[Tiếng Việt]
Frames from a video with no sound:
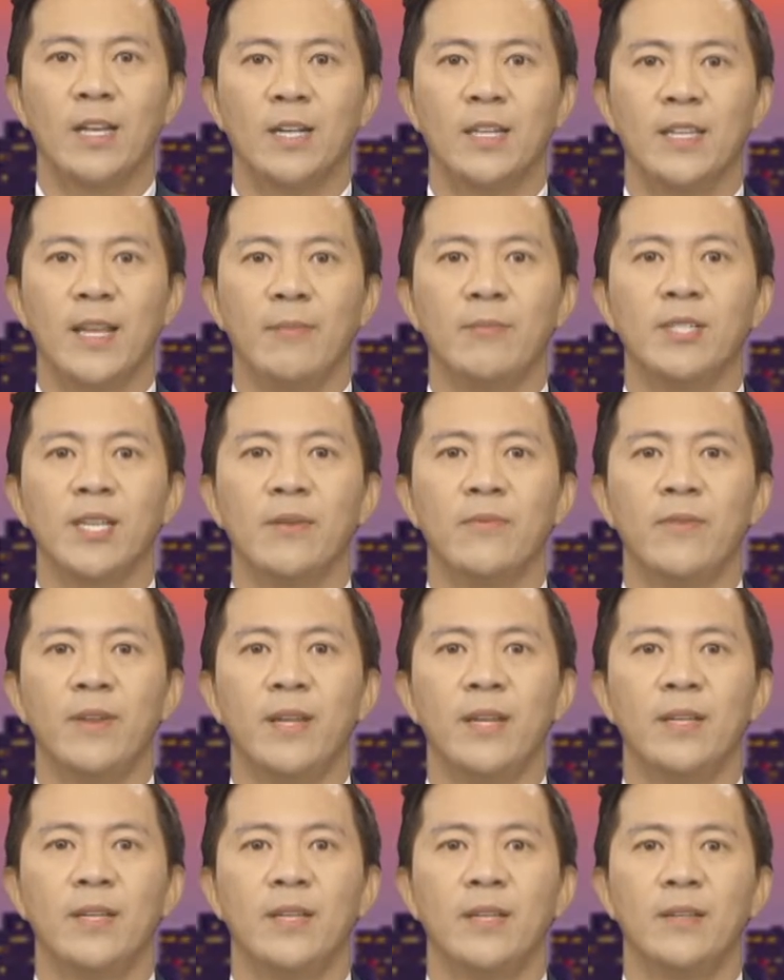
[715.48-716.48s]
cường giám sát
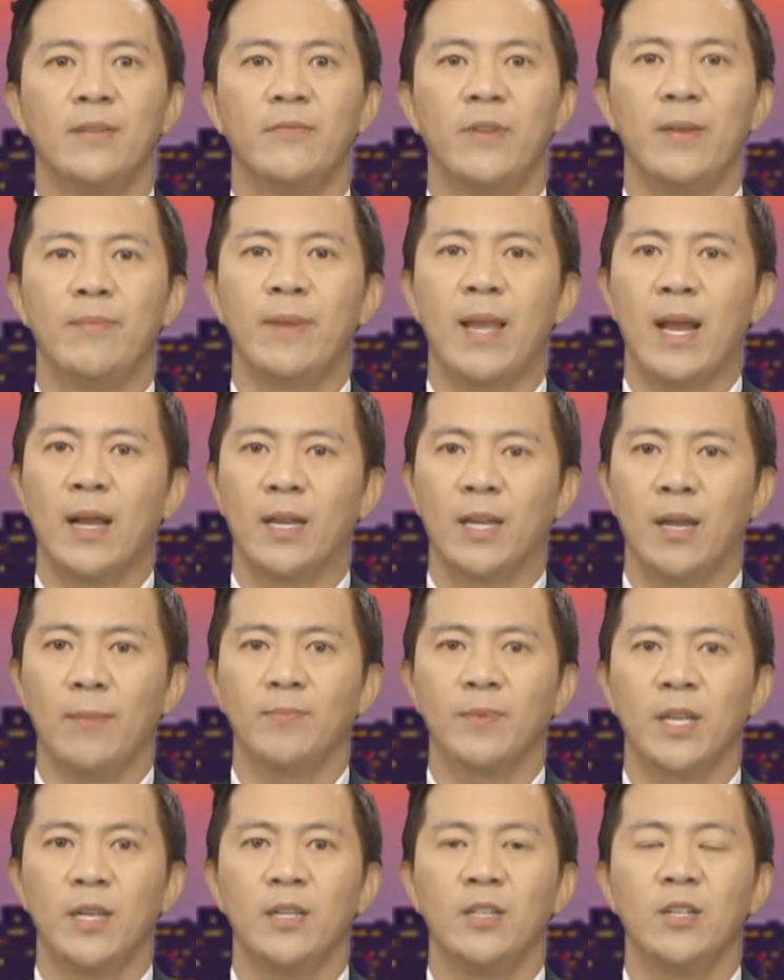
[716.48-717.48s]
viêm gan cấp
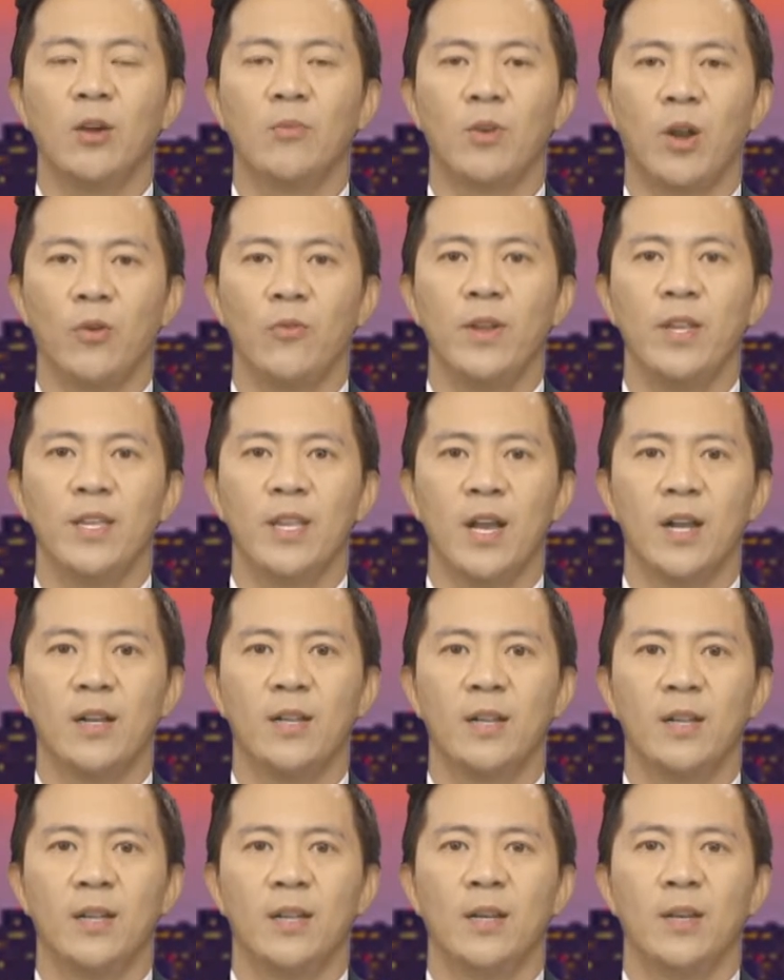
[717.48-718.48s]
tính không rõ nguyên nhân.
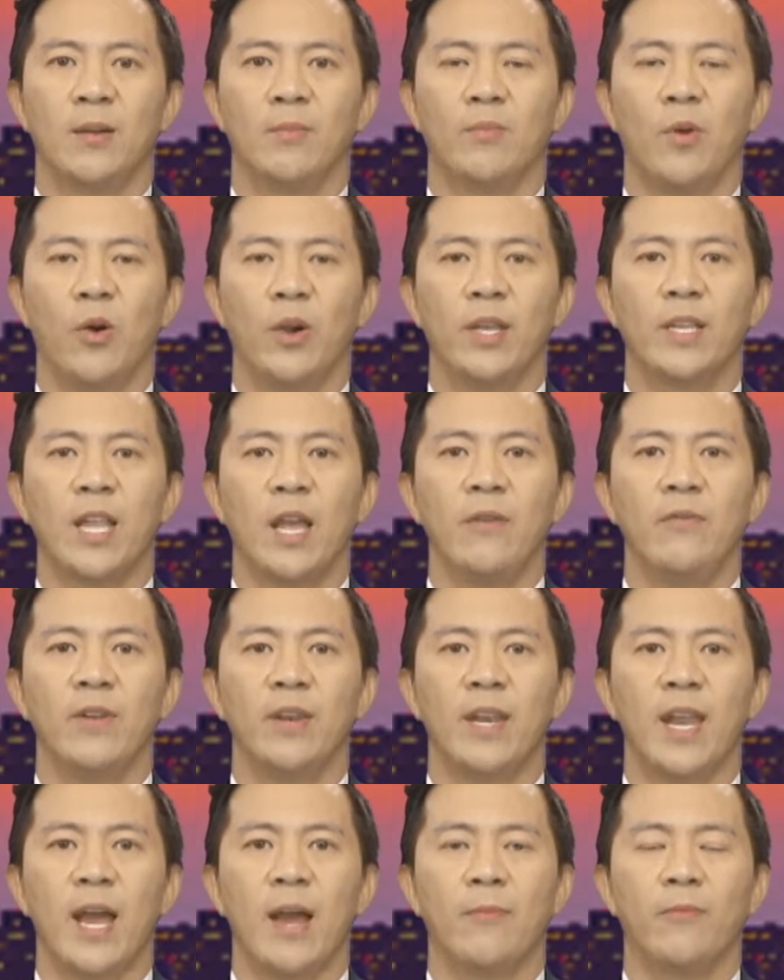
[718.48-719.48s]
Bộ Y tế
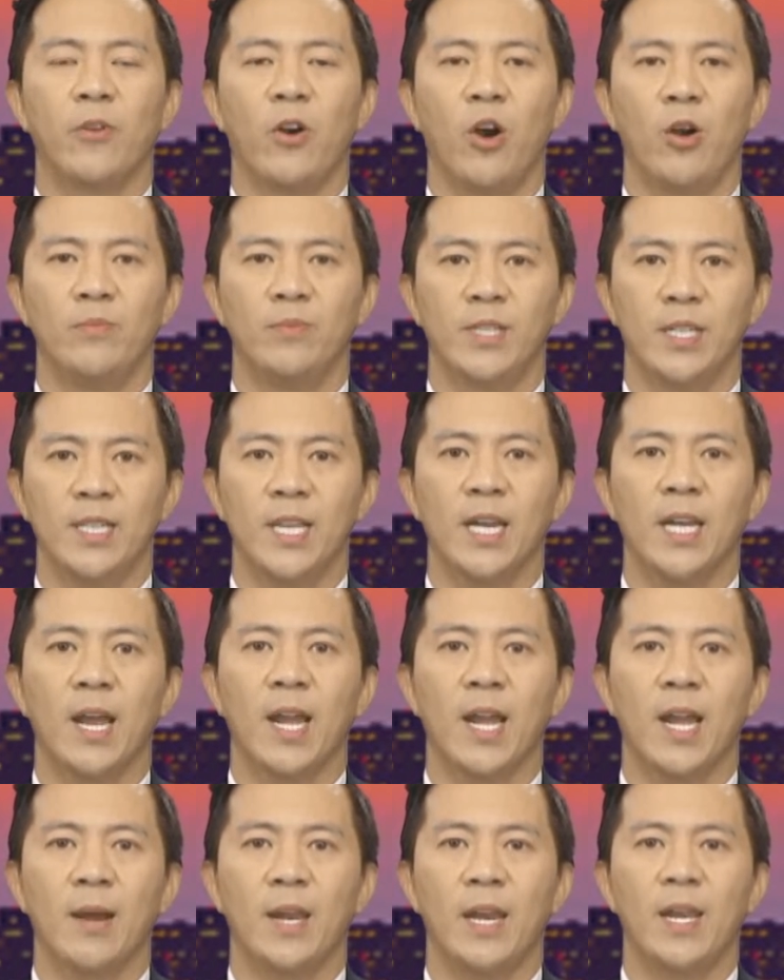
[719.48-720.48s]
Việt Nam vào hôm 9 tháng
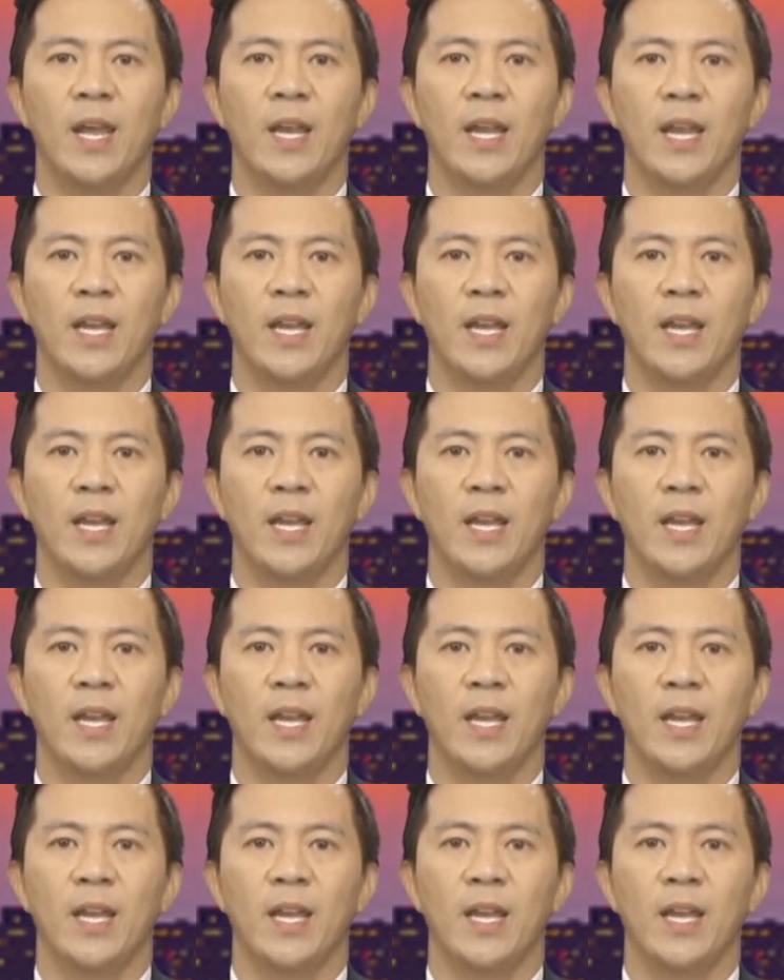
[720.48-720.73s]
5 đã đề